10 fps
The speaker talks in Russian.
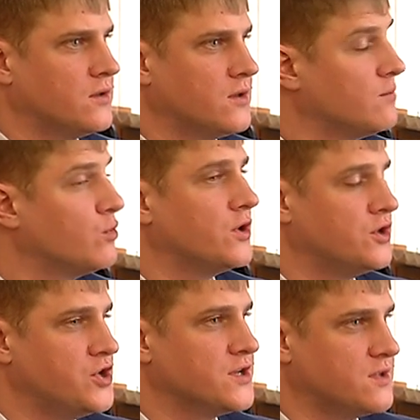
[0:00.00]
наиболее
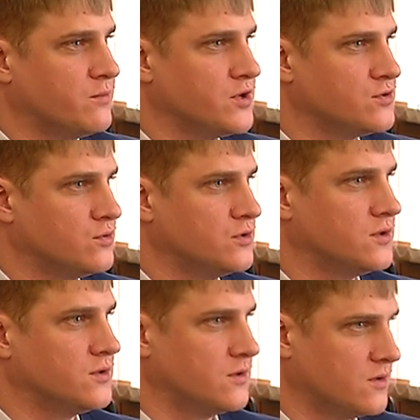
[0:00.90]
часто
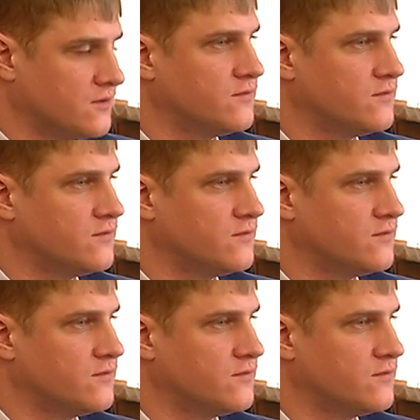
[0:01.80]
происходят э,